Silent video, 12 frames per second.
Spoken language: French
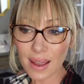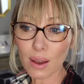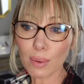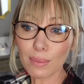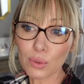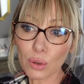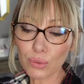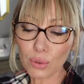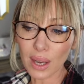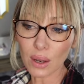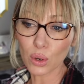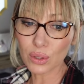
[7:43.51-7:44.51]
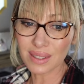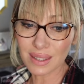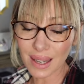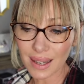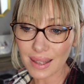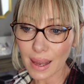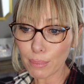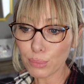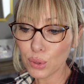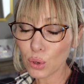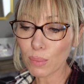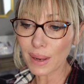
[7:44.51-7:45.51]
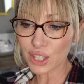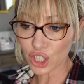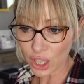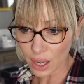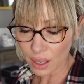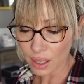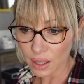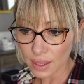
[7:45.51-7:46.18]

Et en même temps, vu qu'à côté, il y a bio machin.